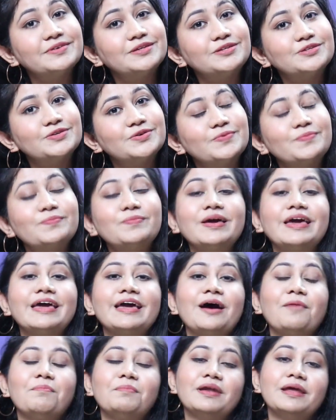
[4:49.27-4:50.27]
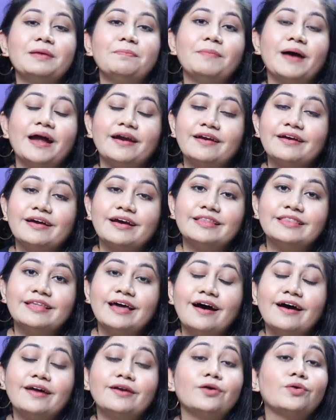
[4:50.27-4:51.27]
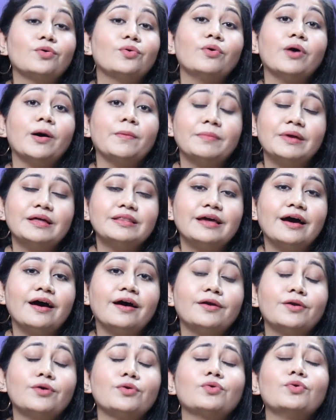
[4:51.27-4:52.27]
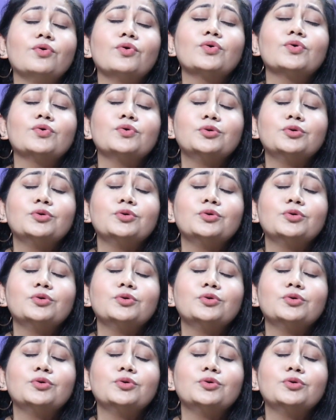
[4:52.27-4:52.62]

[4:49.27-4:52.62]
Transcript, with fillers: वीडियो में अपने पार्टनर का ध्यान रखो अपना ध्यान रखो